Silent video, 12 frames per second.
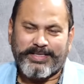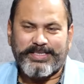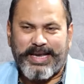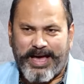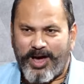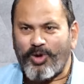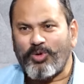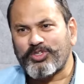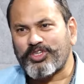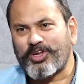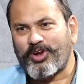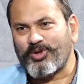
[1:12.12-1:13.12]
అసలు
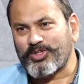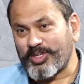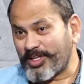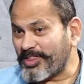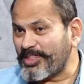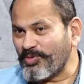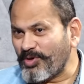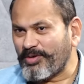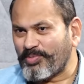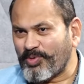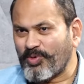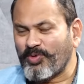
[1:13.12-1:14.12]
ఆలోచనలో శక్తి
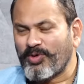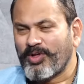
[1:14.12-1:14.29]
ఉన్నప్పుడు